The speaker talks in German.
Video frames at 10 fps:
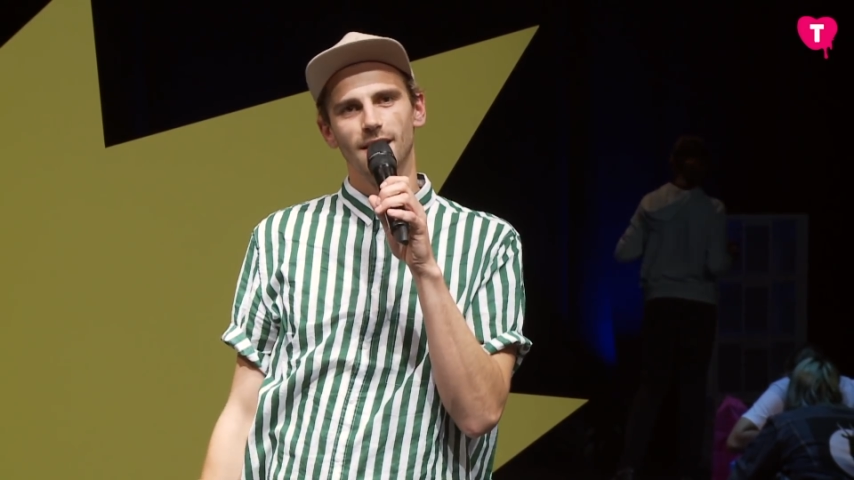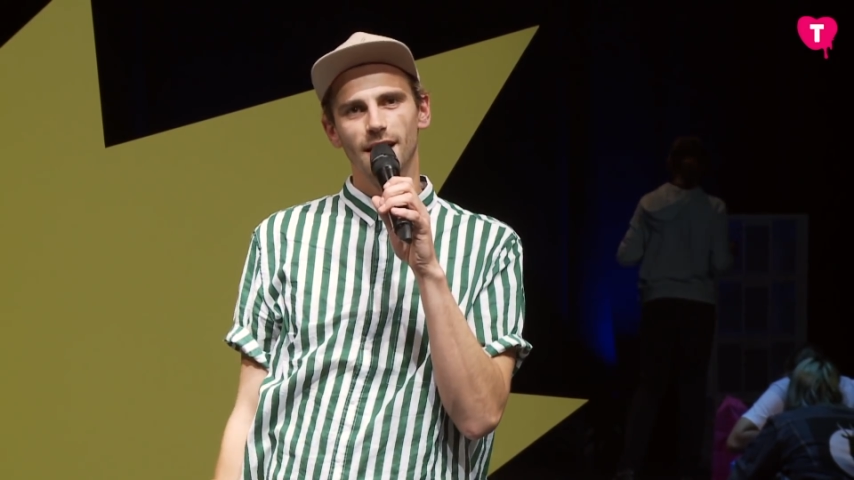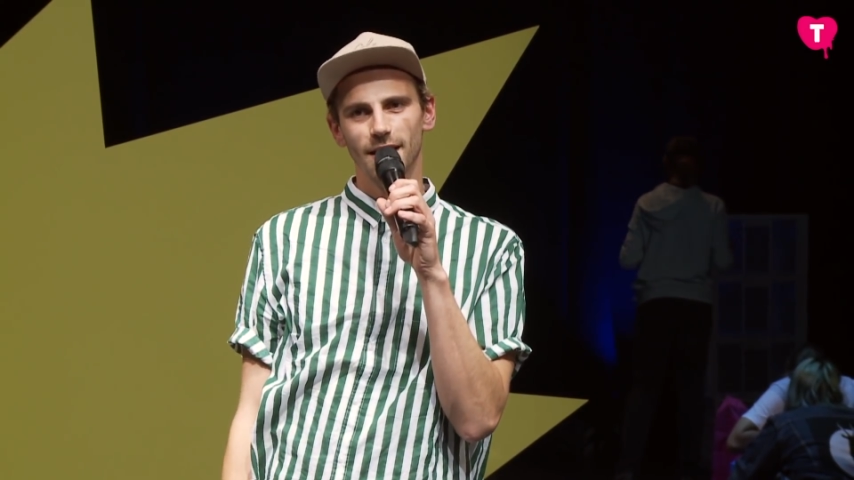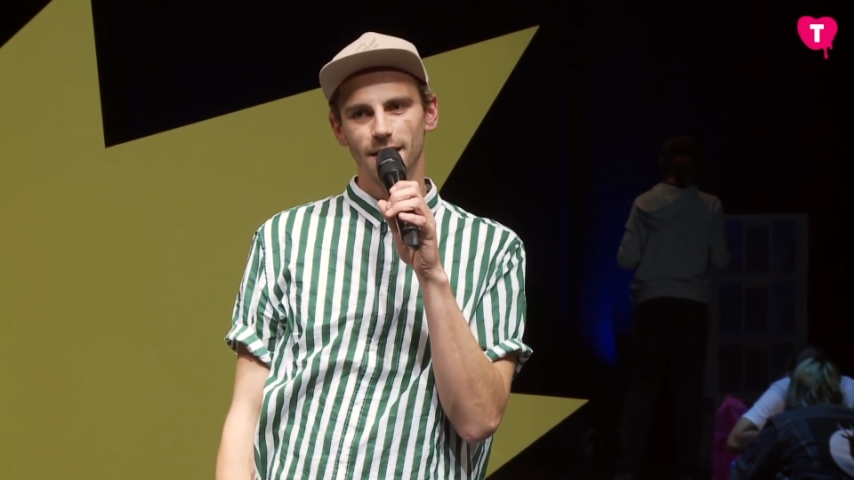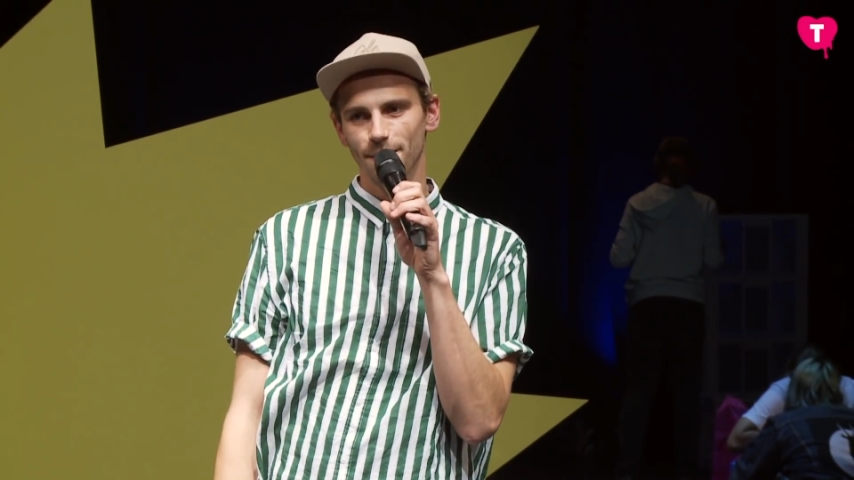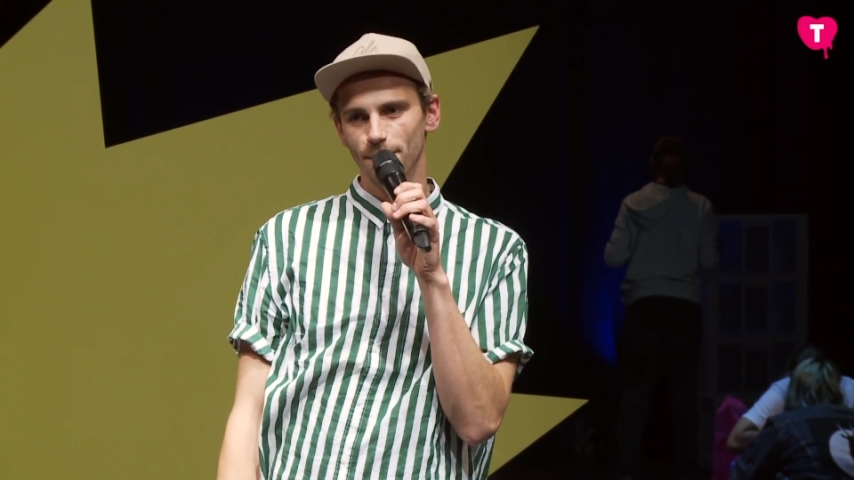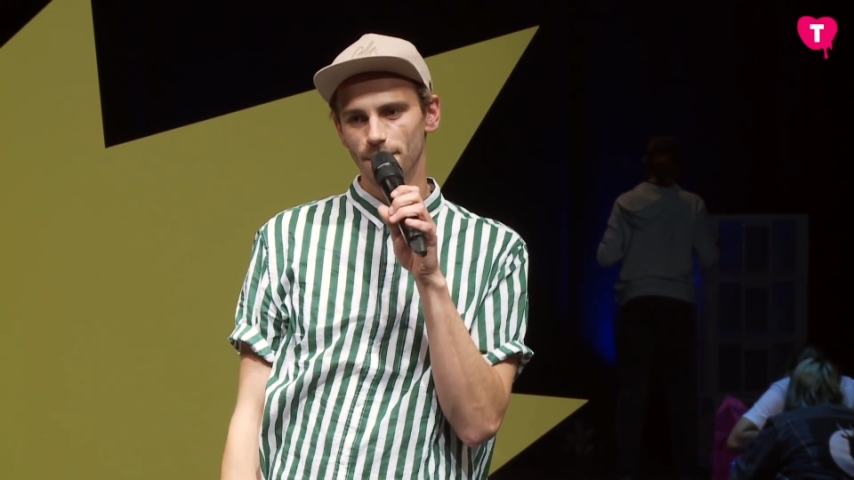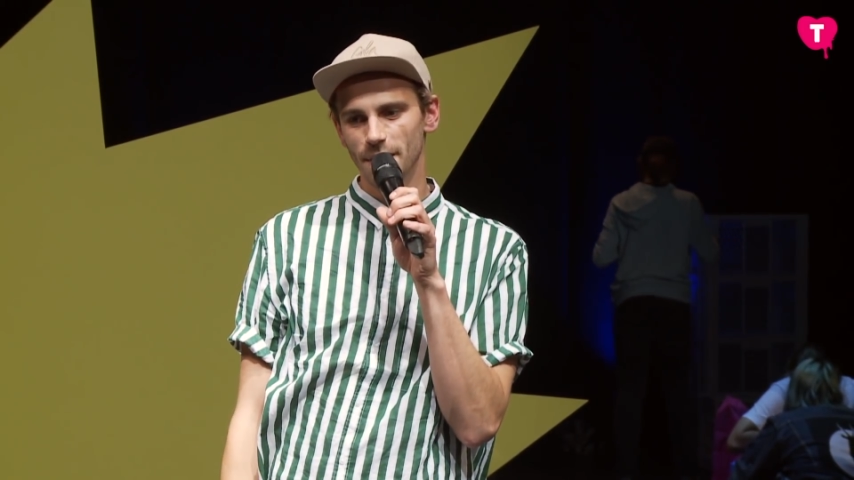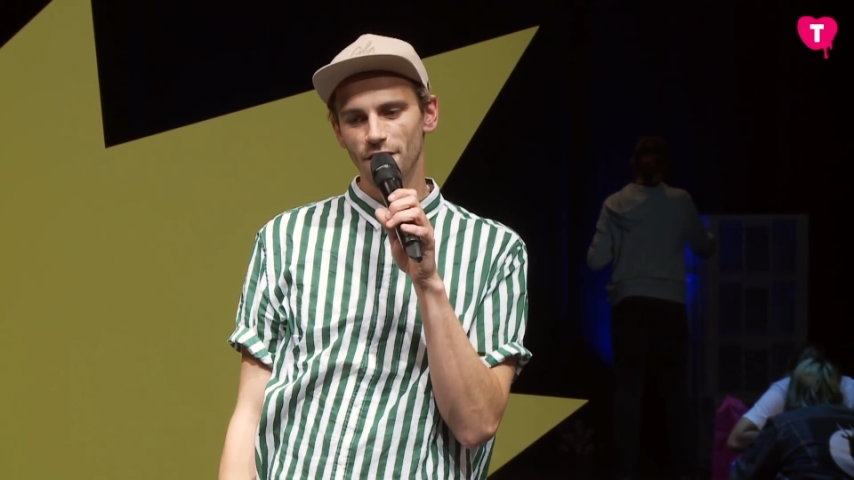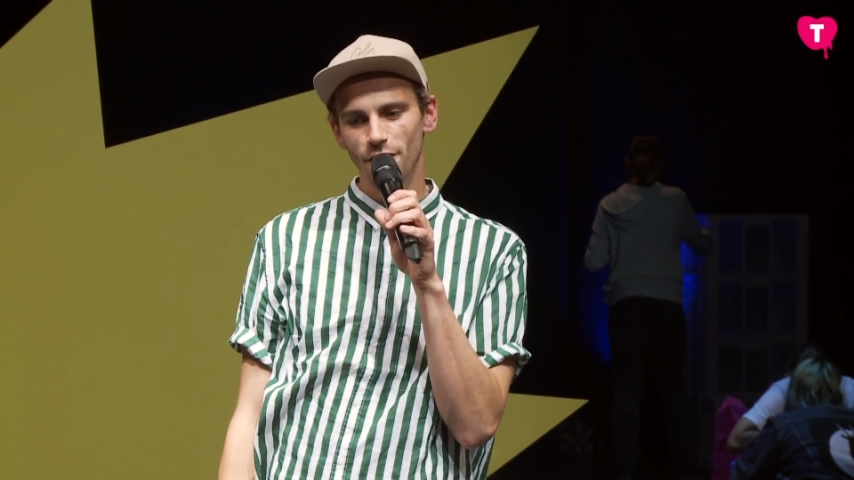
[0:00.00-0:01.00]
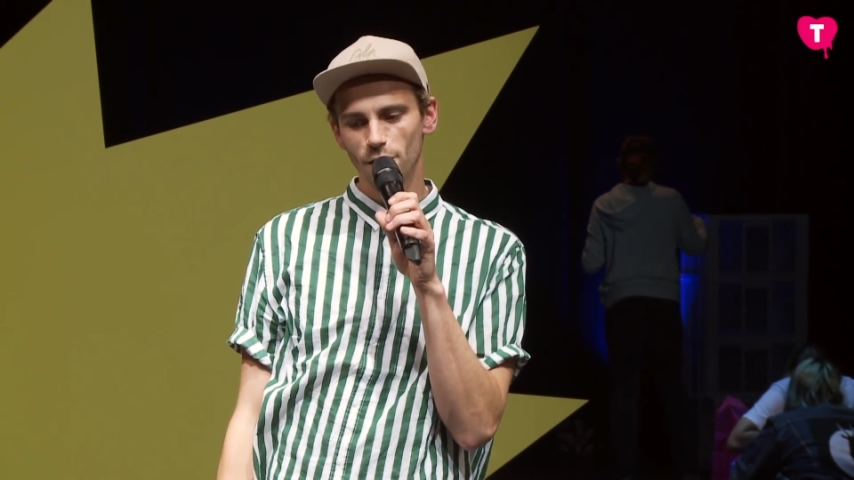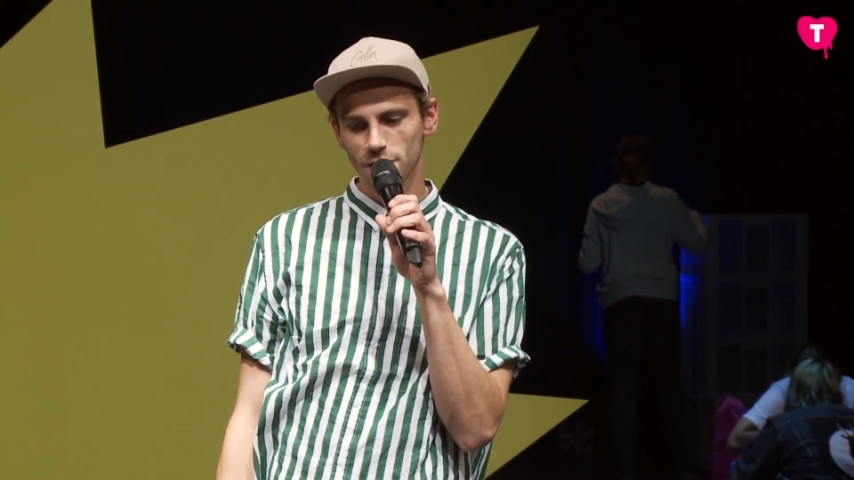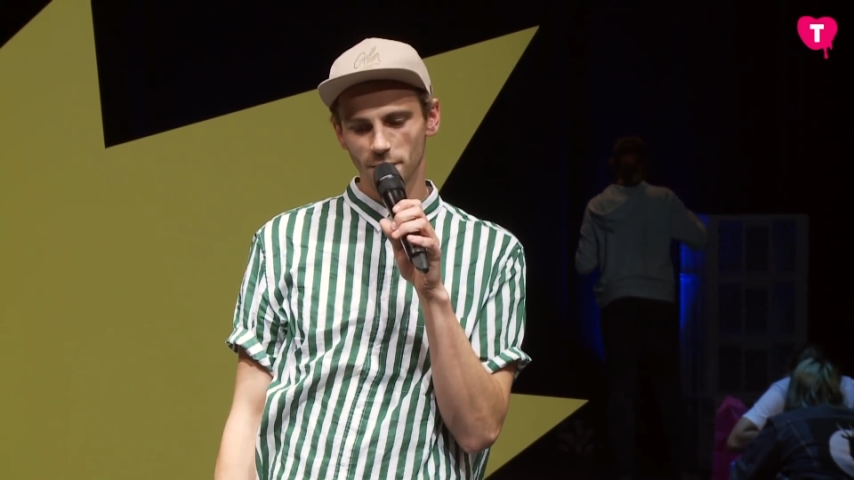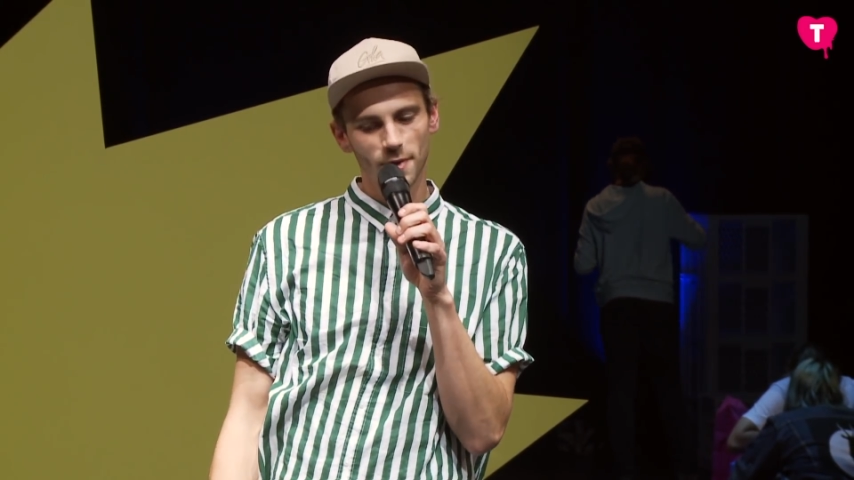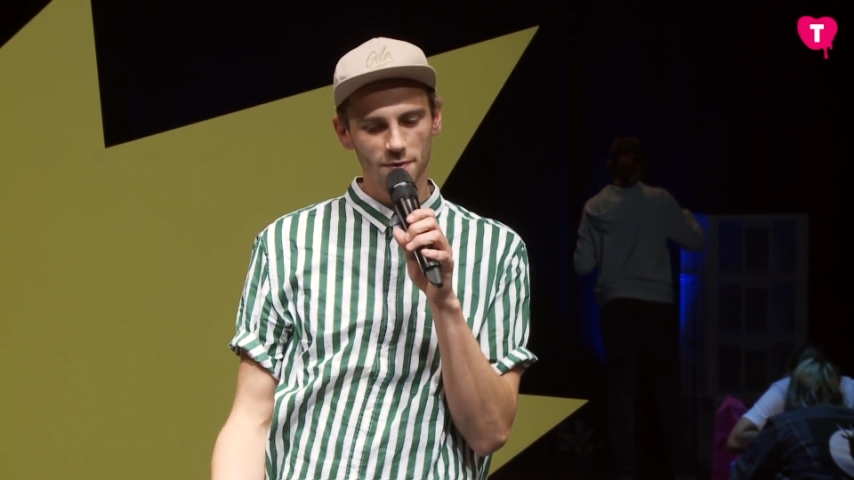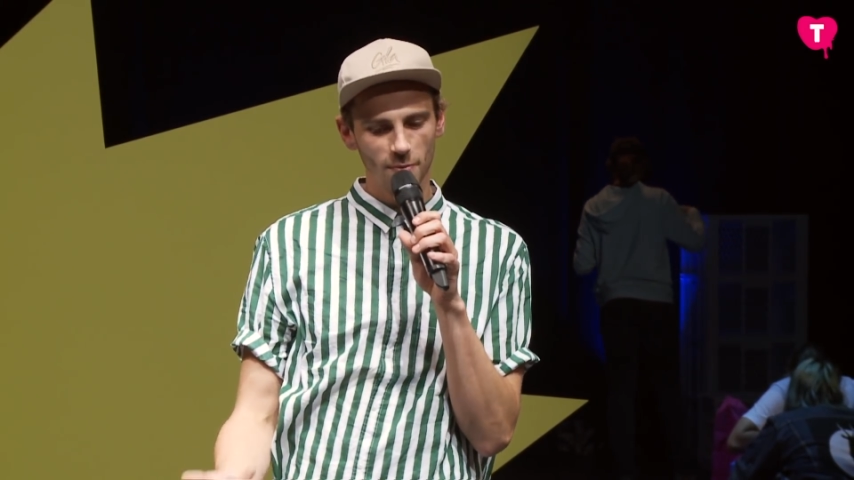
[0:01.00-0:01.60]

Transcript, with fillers: Ähm, erfahrungsgemäß